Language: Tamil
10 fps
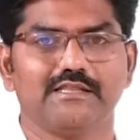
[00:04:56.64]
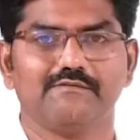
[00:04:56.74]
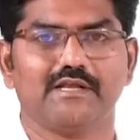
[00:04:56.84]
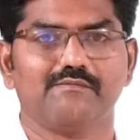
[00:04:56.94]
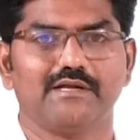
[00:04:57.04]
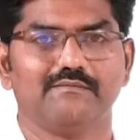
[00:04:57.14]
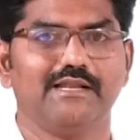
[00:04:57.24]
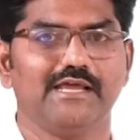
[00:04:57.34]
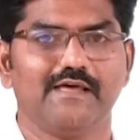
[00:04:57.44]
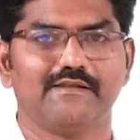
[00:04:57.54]
ஏன்னா இது வருமானம்
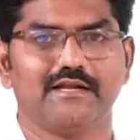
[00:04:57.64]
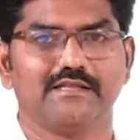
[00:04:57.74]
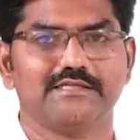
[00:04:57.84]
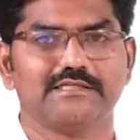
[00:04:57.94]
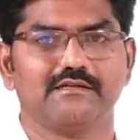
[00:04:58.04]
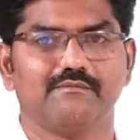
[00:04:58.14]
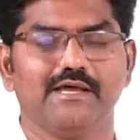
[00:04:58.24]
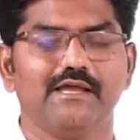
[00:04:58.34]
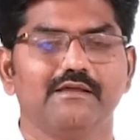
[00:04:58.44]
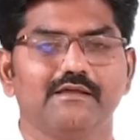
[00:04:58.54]
இல்லையா அதனால் என்ன செய்யணும்
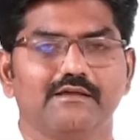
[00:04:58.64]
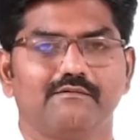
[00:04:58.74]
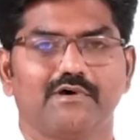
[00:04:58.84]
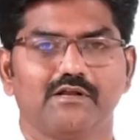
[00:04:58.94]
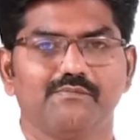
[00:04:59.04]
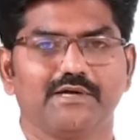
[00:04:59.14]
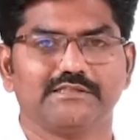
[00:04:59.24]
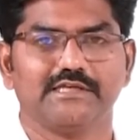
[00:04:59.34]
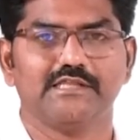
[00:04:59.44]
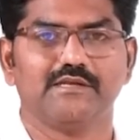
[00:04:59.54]
நம்ம வரவு
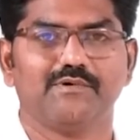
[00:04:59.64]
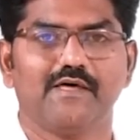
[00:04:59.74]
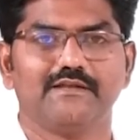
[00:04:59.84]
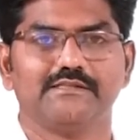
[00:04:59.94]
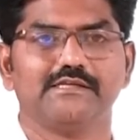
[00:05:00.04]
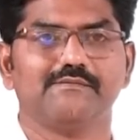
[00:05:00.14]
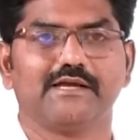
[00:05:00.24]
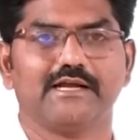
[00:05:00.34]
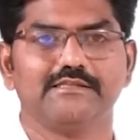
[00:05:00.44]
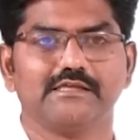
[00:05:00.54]
பக்கத்தில் எழுதியிருப்போம் அதுலேருந்து நம்ம
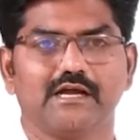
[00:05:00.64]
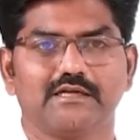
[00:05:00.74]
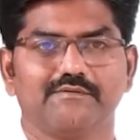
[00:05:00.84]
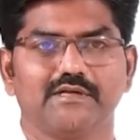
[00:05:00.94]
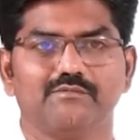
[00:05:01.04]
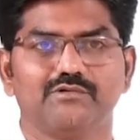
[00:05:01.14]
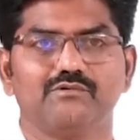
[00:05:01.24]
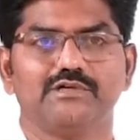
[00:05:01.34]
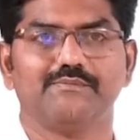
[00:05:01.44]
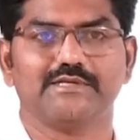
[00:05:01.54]
கழித்து காட்ட வேண்டும்
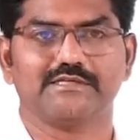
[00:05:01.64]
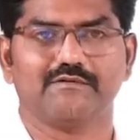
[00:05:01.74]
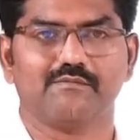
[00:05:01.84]
முன்கூட்டி பெற்ற